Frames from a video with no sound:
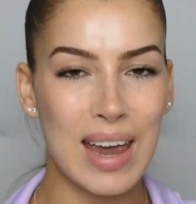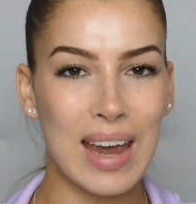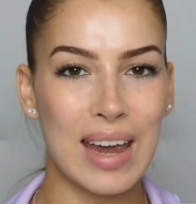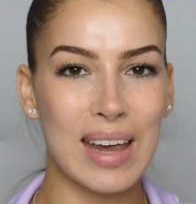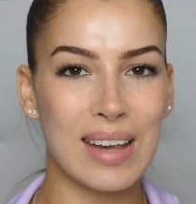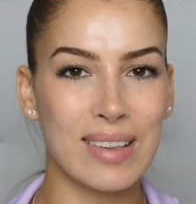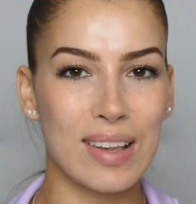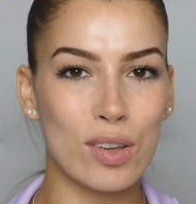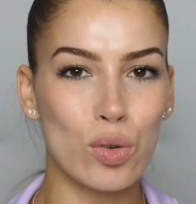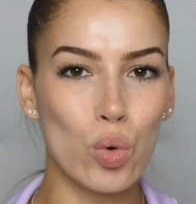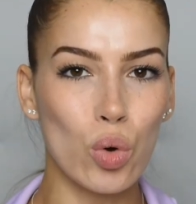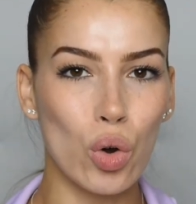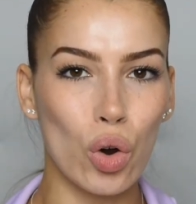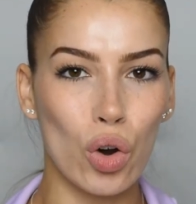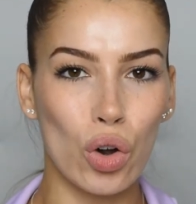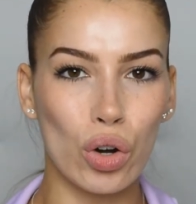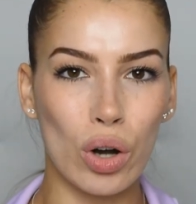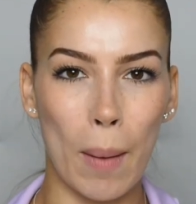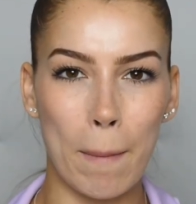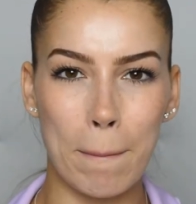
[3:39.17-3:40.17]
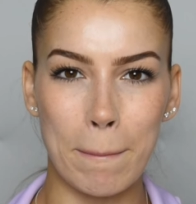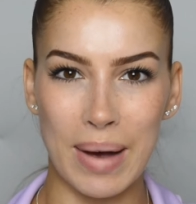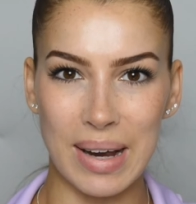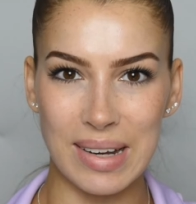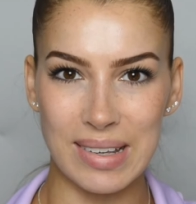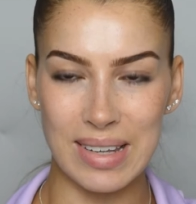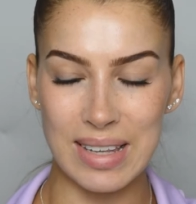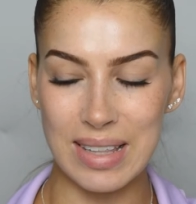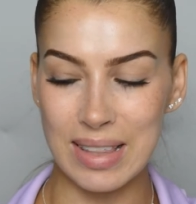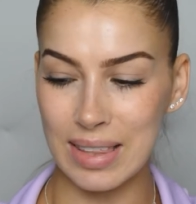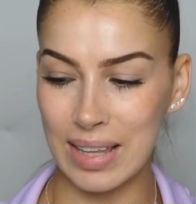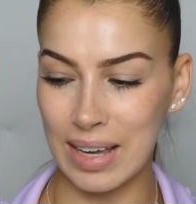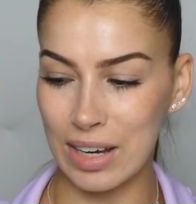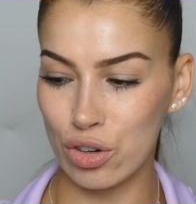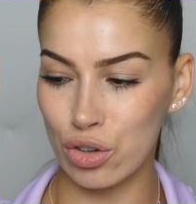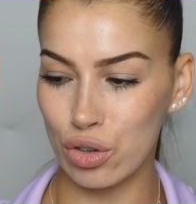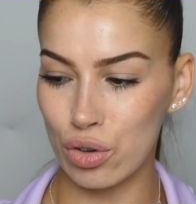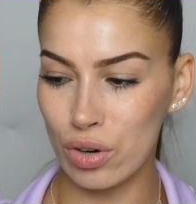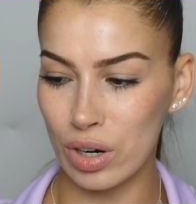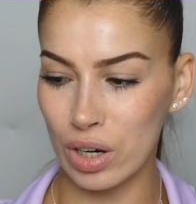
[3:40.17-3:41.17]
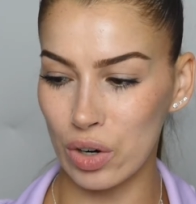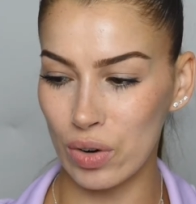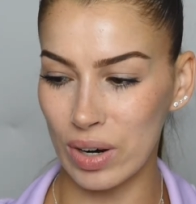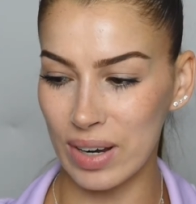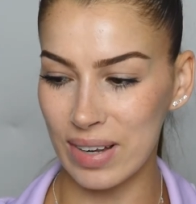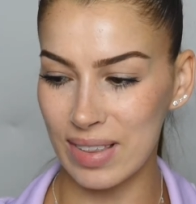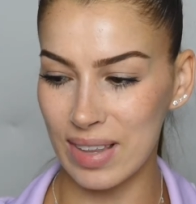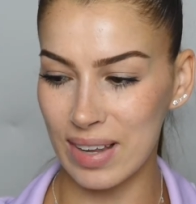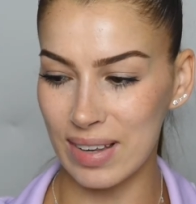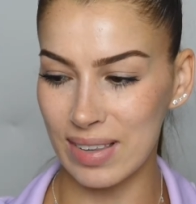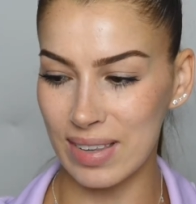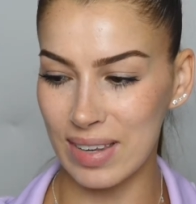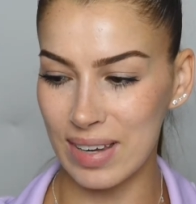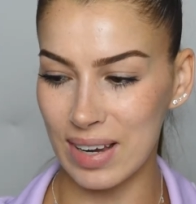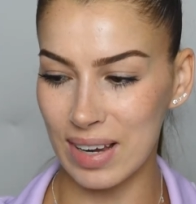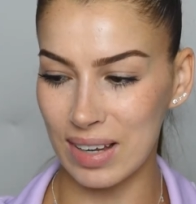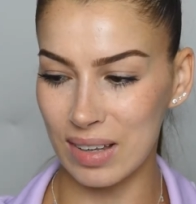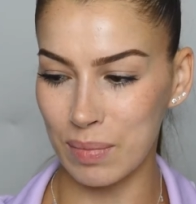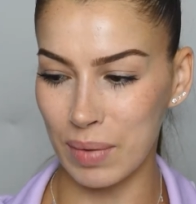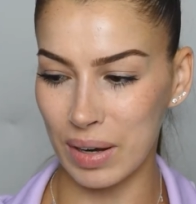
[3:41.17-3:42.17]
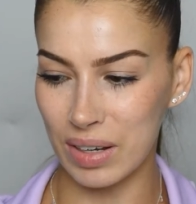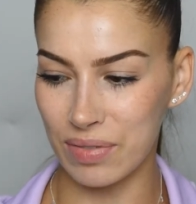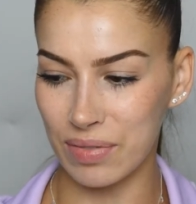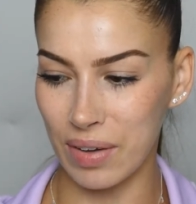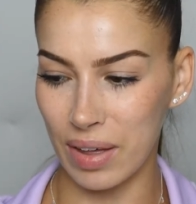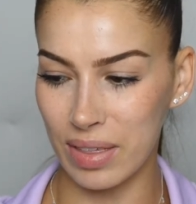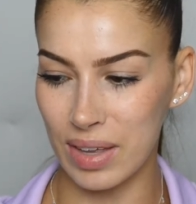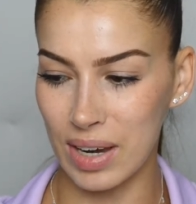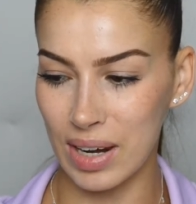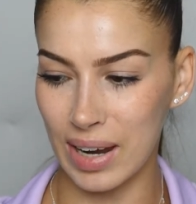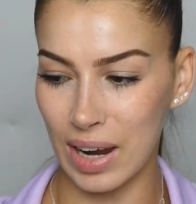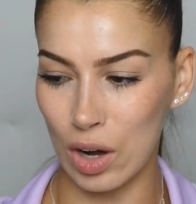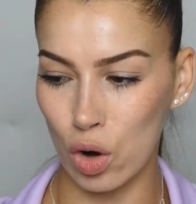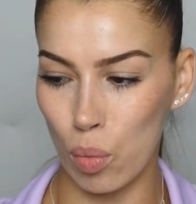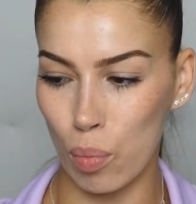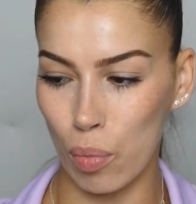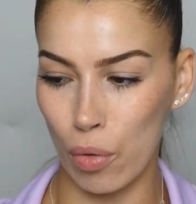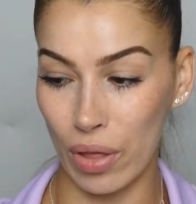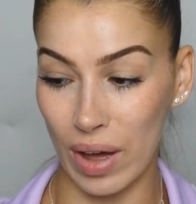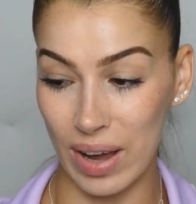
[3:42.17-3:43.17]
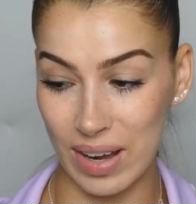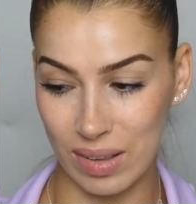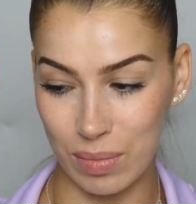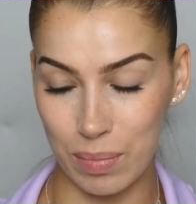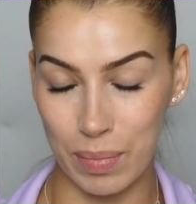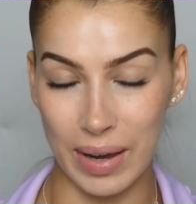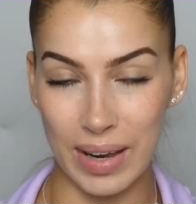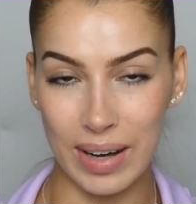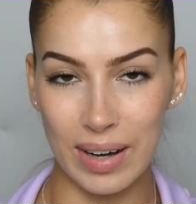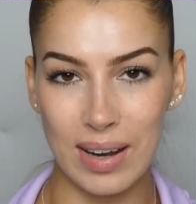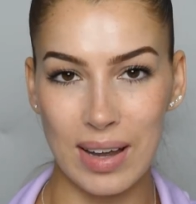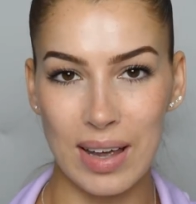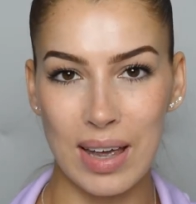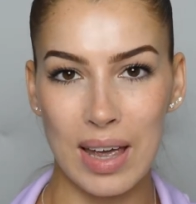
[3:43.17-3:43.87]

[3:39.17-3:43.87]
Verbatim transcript: Este es un color más intenso, creo que este sí que es más fácil que lo podáis ver,